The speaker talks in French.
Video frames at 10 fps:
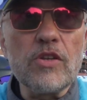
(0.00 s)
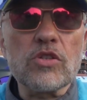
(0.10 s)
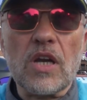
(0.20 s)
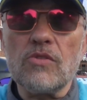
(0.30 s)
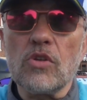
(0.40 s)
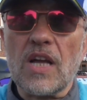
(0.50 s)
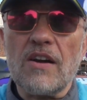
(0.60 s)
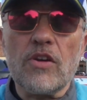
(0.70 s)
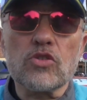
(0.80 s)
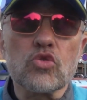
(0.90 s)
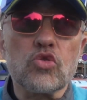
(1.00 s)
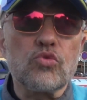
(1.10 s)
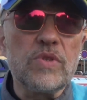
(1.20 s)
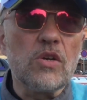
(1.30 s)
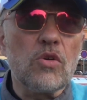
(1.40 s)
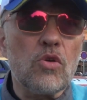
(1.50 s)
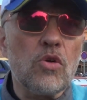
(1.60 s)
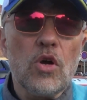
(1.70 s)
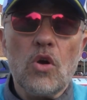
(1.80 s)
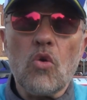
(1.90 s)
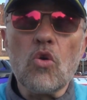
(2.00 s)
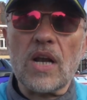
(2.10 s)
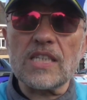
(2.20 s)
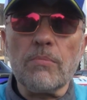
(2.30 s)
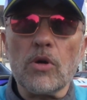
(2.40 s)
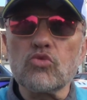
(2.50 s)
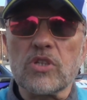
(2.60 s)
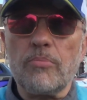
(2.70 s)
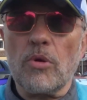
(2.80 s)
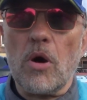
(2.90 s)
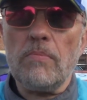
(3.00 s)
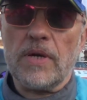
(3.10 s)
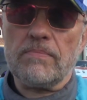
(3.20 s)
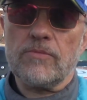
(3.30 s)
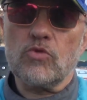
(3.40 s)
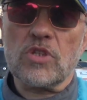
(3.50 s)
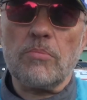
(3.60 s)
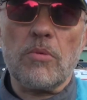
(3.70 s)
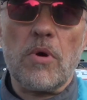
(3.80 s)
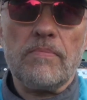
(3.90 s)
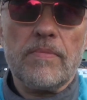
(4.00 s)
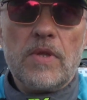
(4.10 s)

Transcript: notre, notre avance aujourd'hui au classement, tout simplement. Hein, tout simplement.